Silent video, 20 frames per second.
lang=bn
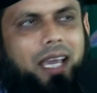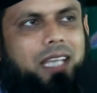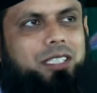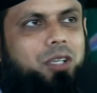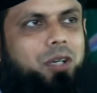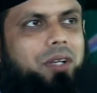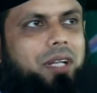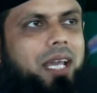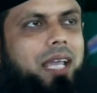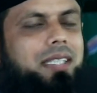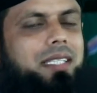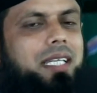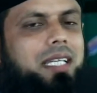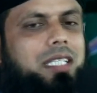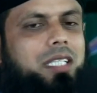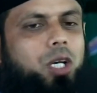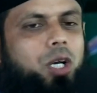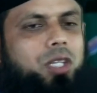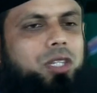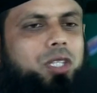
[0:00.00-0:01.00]
এই জন্য এই
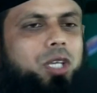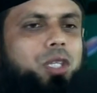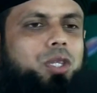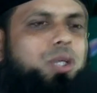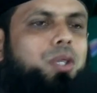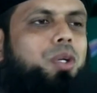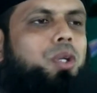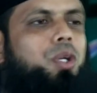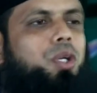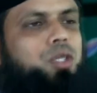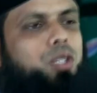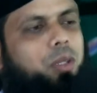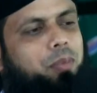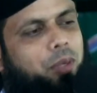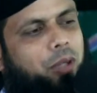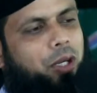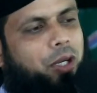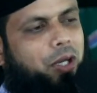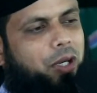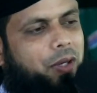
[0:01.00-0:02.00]
দিনটা অত্যন্ত
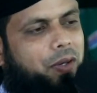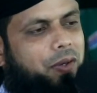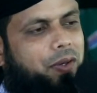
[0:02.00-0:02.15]
গুরুত্বপূর্ণ